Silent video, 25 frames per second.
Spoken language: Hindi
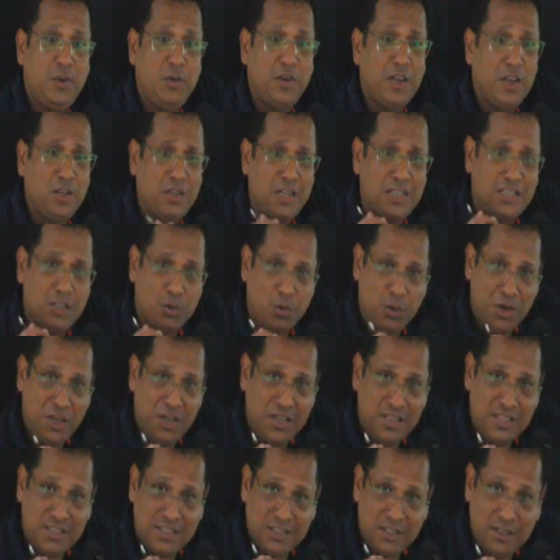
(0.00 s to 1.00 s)
ओके दैट्स अ गोइंग
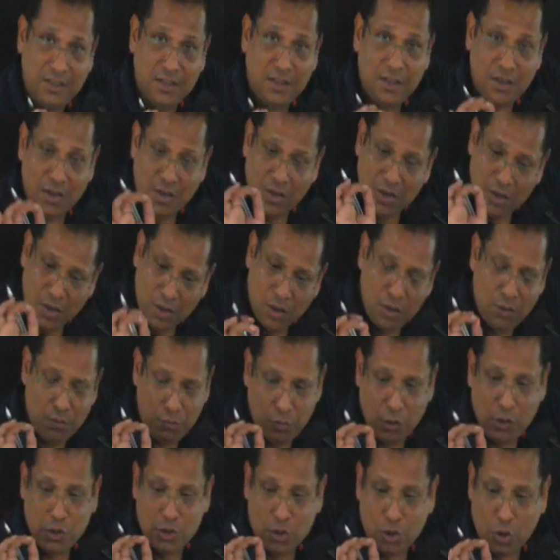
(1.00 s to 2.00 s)
कंसर्न
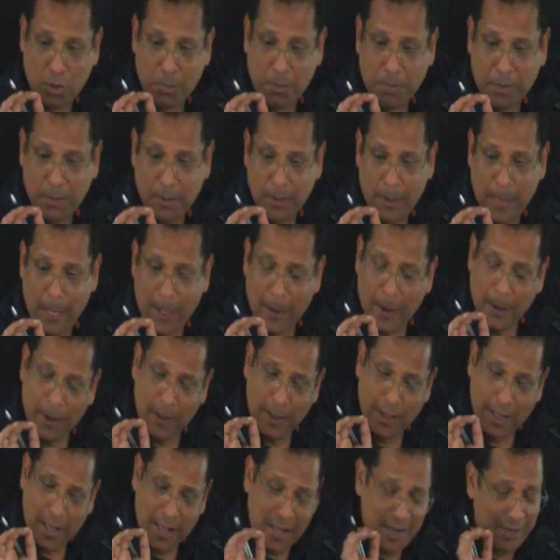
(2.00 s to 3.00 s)
फुल स्टॉप
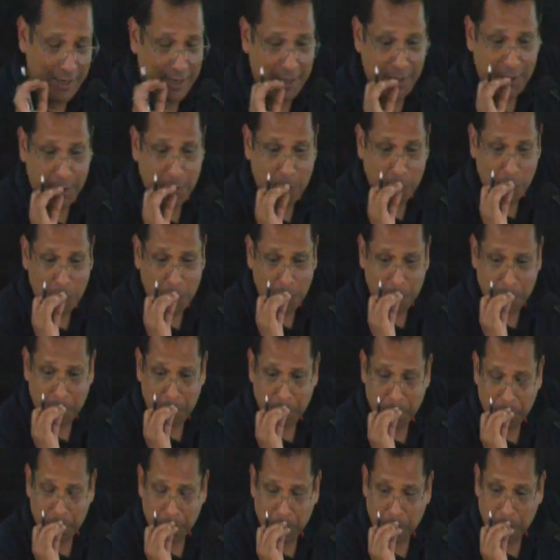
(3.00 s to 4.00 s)
आगे लिखो
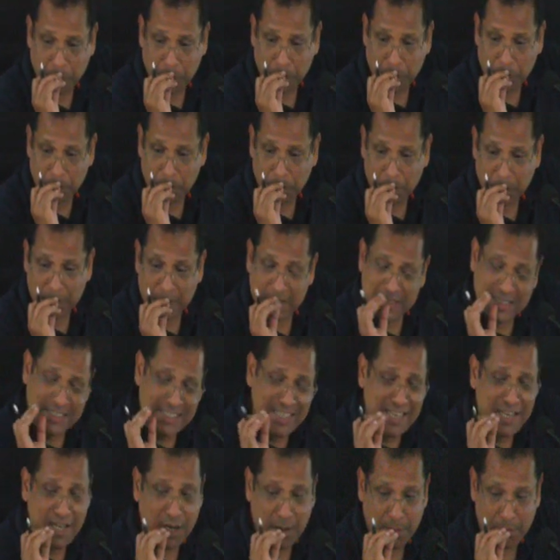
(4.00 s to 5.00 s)

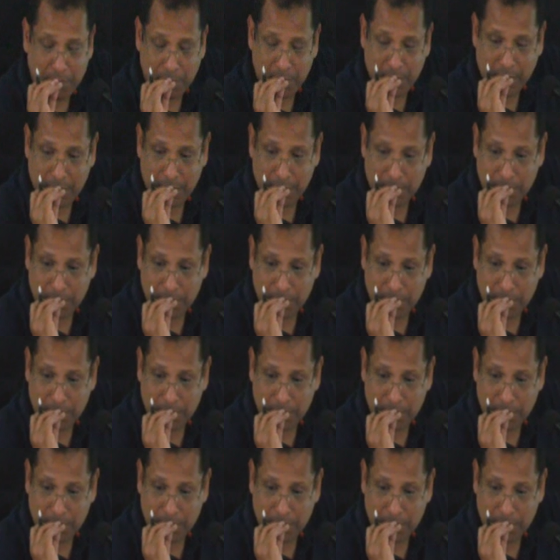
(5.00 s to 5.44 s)
सी नंबर